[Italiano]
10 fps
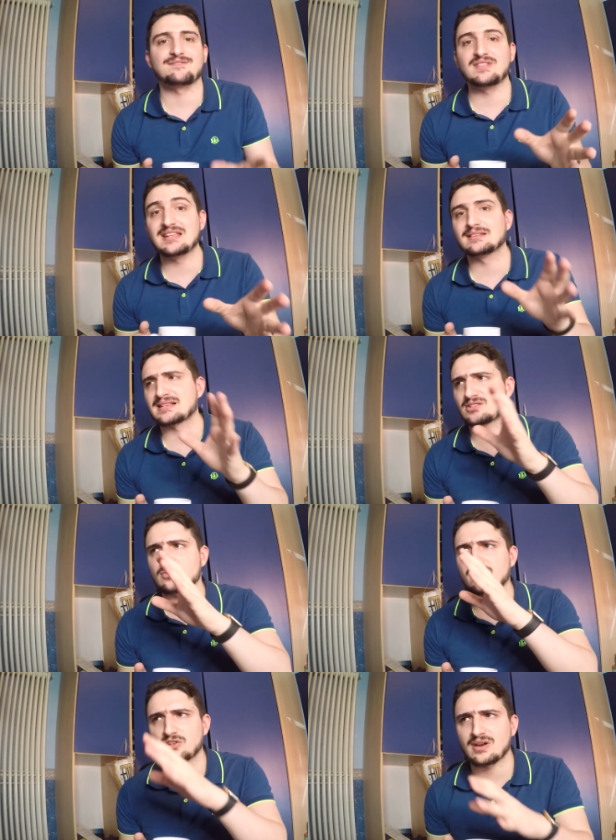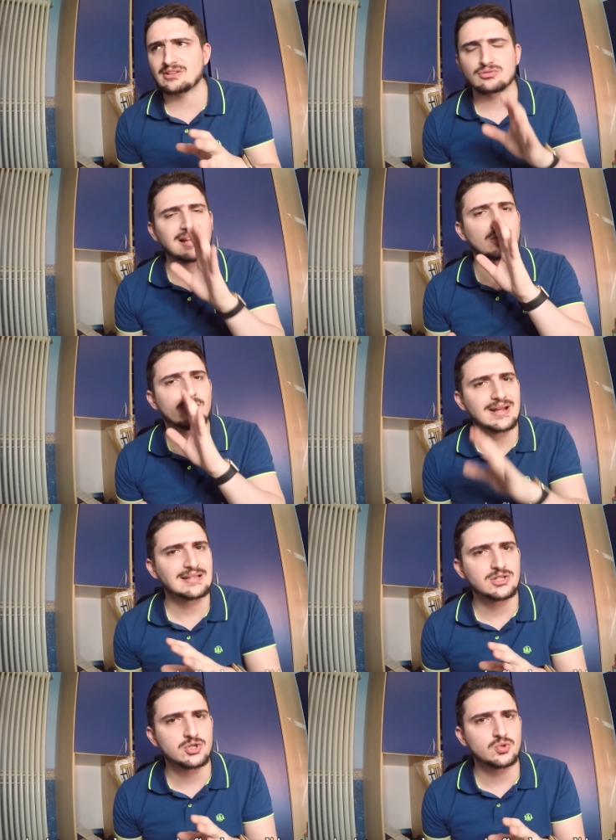vinta se non vado errato dalla Corea
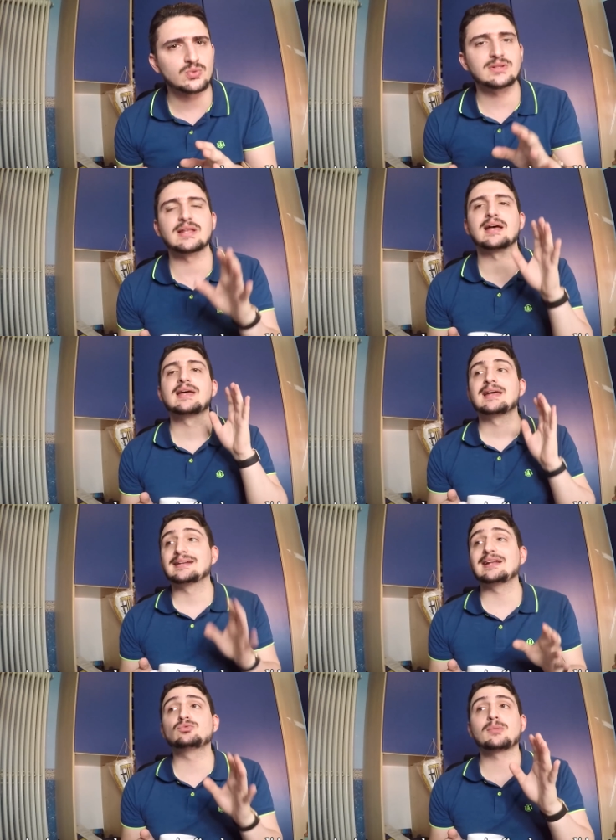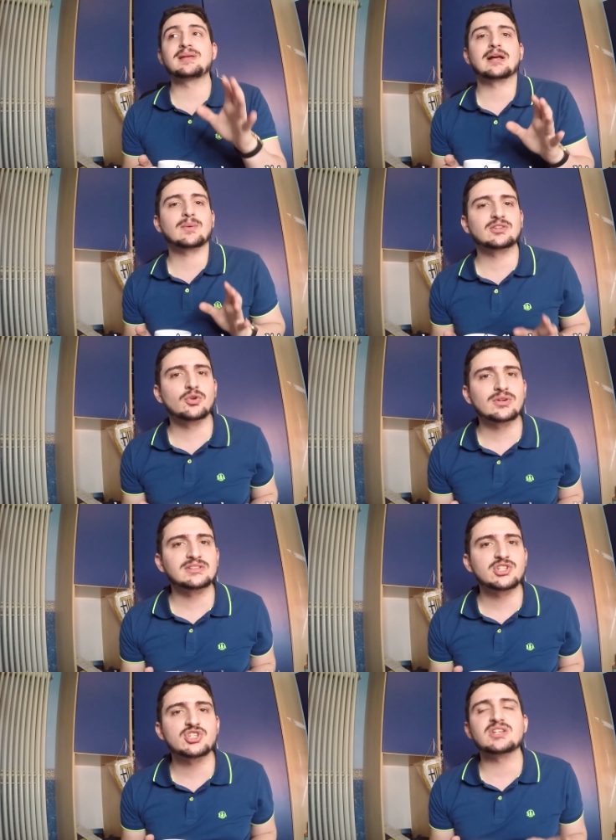del Sud nel
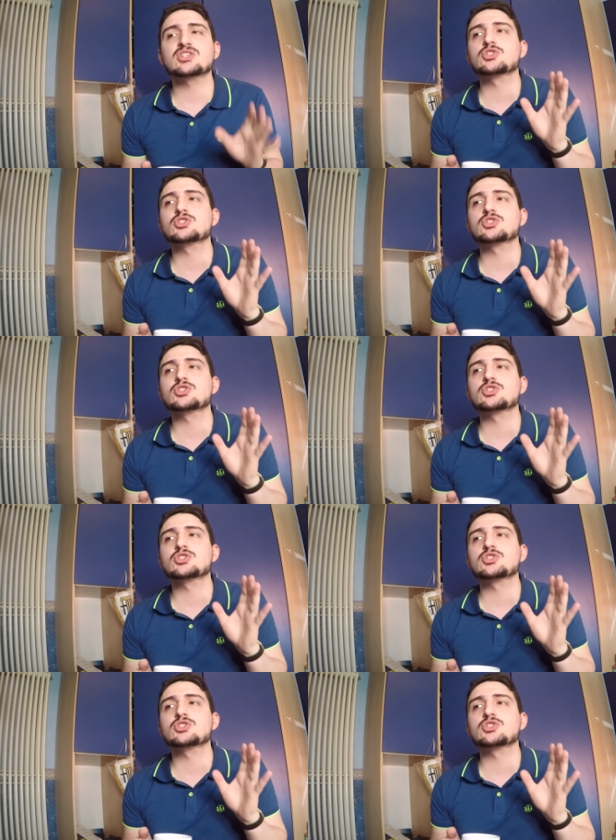2014,